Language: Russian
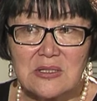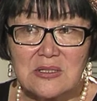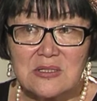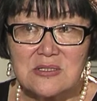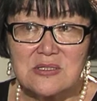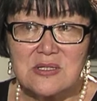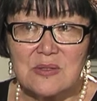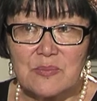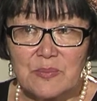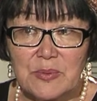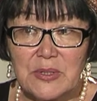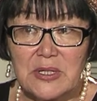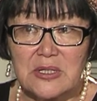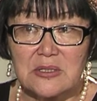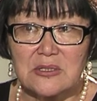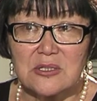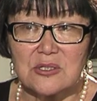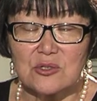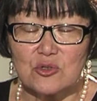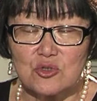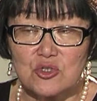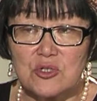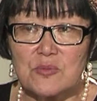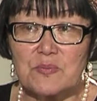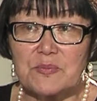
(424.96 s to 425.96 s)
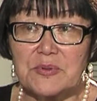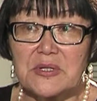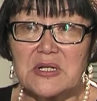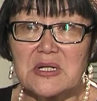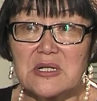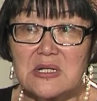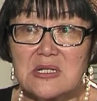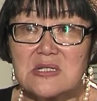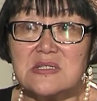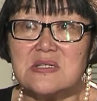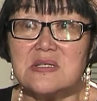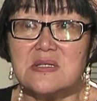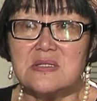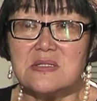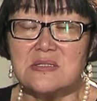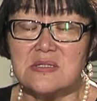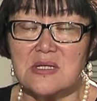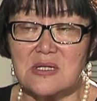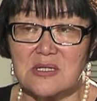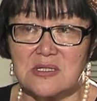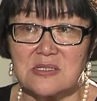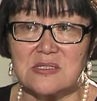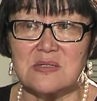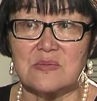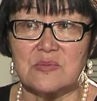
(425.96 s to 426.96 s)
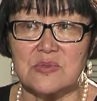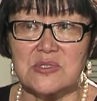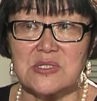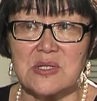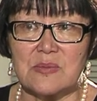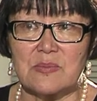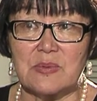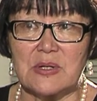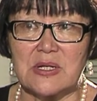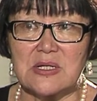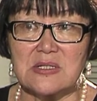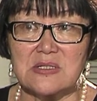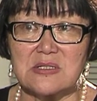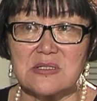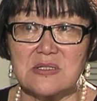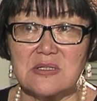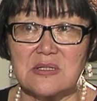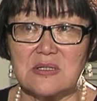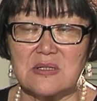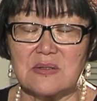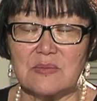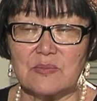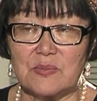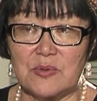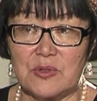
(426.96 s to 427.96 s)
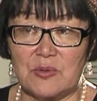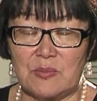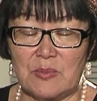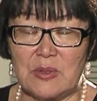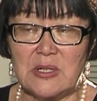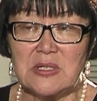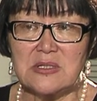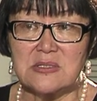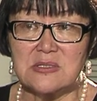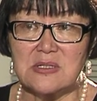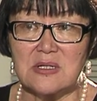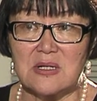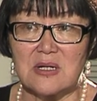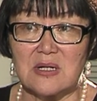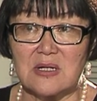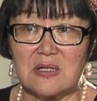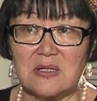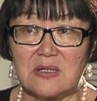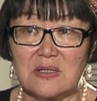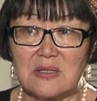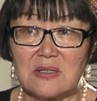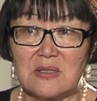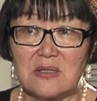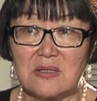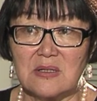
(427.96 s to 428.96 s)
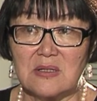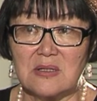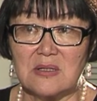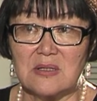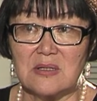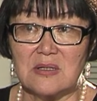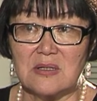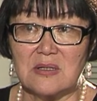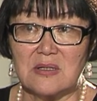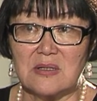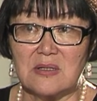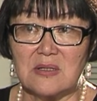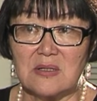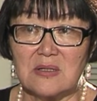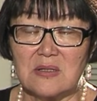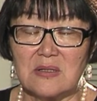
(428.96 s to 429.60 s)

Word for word: этот запрет, ты должен прекратить эти безобразия. Понимаете ну, Хоть